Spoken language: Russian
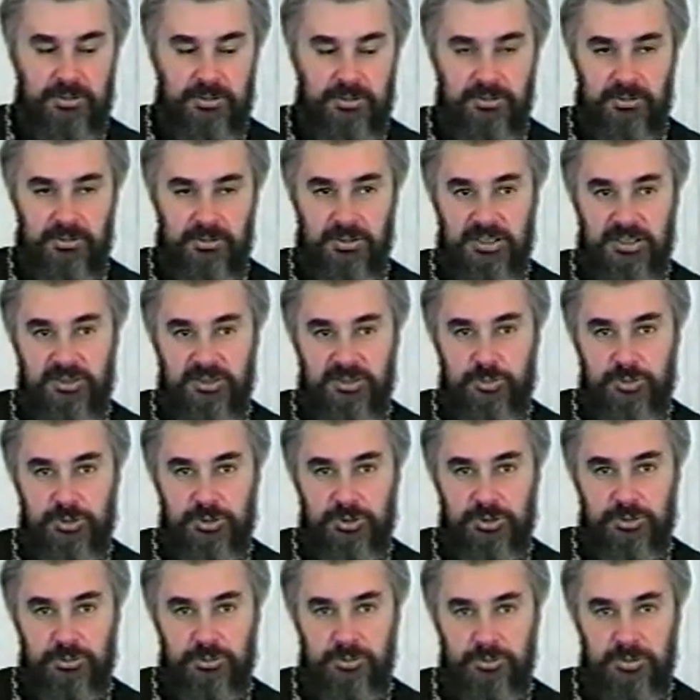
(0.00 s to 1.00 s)
Господь
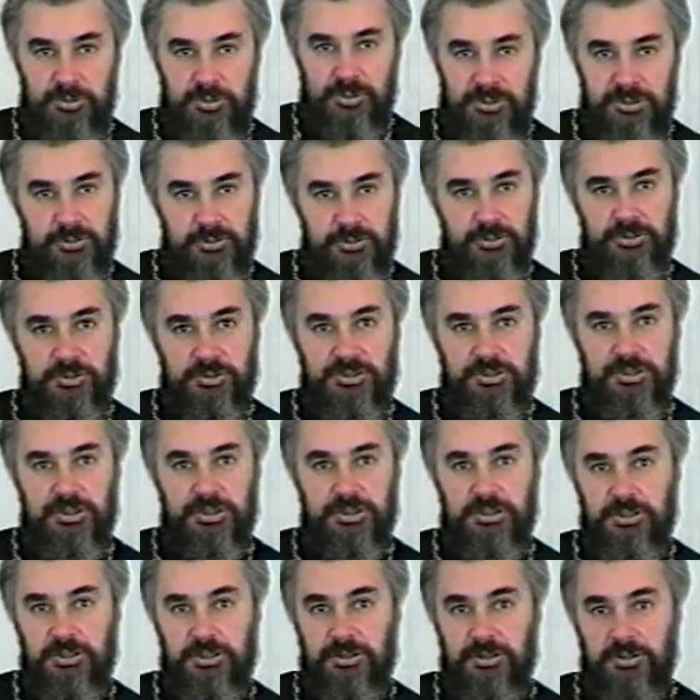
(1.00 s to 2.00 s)
Иисус Христос –
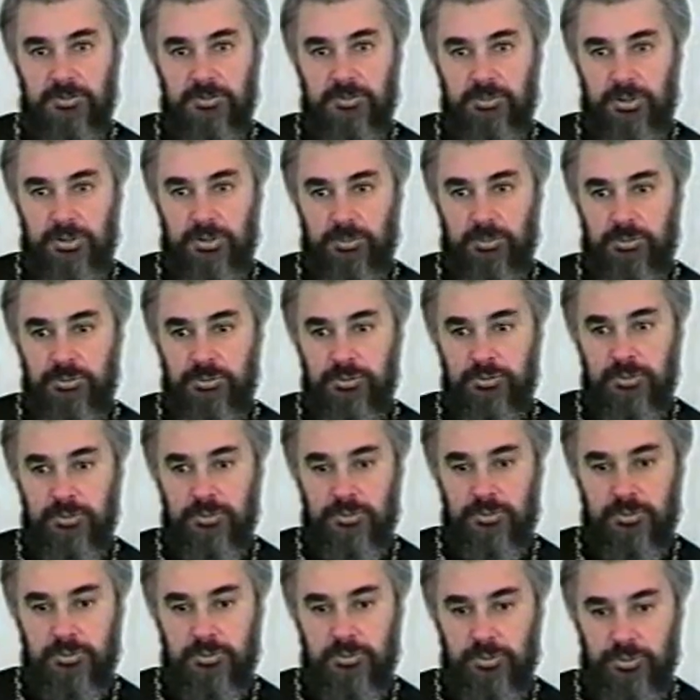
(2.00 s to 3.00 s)
пробыв
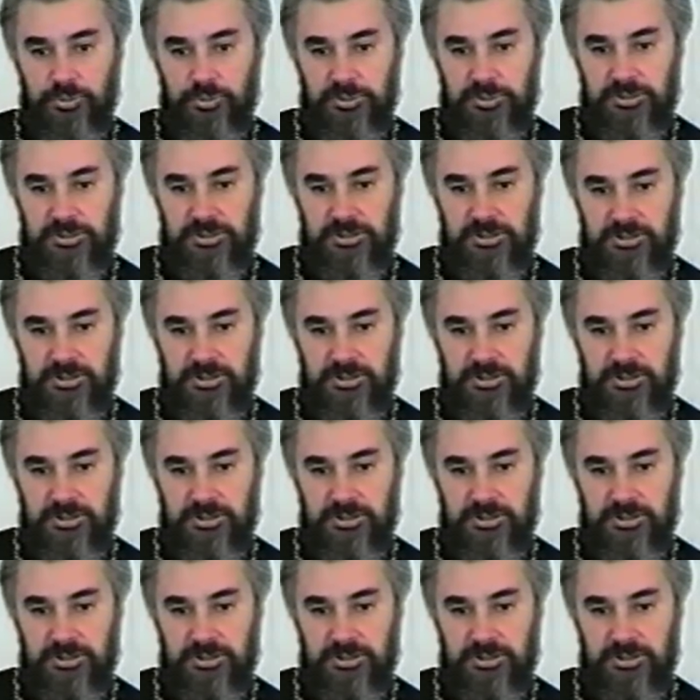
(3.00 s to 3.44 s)
после